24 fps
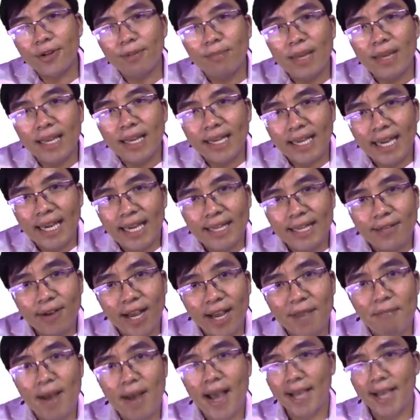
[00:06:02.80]
phải chuẩn bị
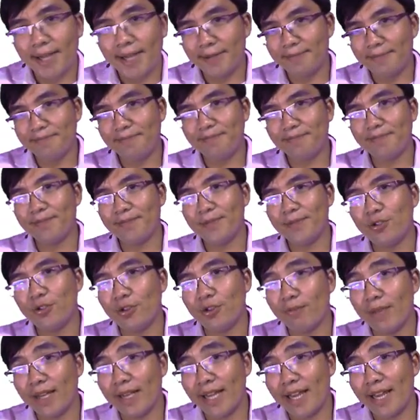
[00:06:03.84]
kỹ cho ngày mai.
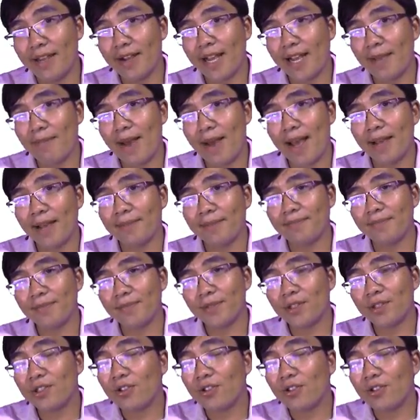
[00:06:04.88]
Chuẩn bị kỹ cho ngày mai